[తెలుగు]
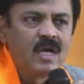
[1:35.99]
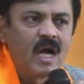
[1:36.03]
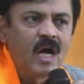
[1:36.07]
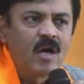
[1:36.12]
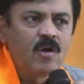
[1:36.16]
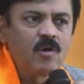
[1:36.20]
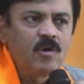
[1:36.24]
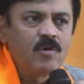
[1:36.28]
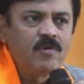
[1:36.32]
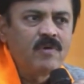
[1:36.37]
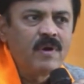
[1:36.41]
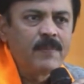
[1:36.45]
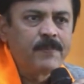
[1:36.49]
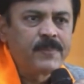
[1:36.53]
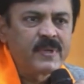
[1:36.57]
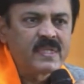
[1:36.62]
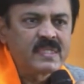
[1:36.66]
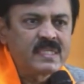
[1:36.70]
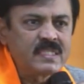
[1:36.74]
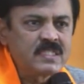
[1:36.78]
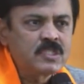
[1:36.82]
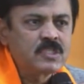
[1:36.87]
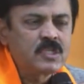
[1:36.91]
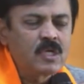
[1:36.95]
గౌరవ
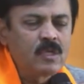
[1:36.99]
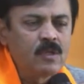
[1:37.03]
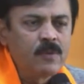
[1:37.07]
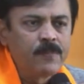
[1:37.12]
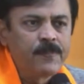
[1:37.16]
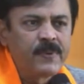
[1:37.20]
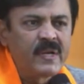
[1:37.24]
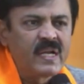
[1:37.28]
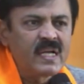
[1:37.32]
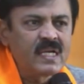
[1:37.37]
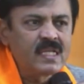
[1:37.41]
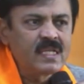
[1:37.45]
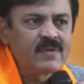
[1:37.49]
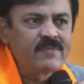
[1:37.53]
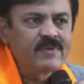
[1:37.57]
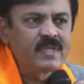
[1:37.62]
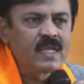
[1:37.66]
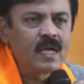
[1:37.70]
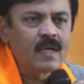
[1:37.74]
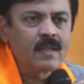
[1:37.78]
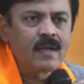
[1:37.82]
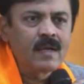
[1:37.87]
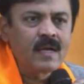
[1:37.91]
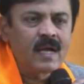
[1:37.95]
ప్రతిష్టలు పెరిగిన
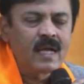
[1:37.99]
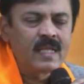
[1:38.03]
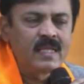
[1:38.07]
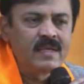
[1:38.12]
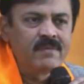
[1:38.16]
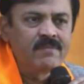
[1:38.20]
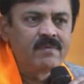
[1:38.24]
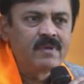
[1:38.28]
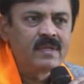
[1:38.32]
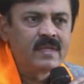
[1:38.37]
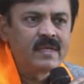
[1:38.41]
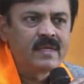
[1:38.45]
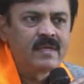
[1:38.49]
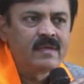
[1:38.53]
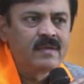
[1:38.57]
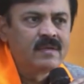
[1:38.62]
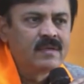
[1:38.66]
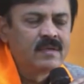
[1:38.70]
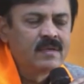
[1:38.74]
విధానం కానివ్వండి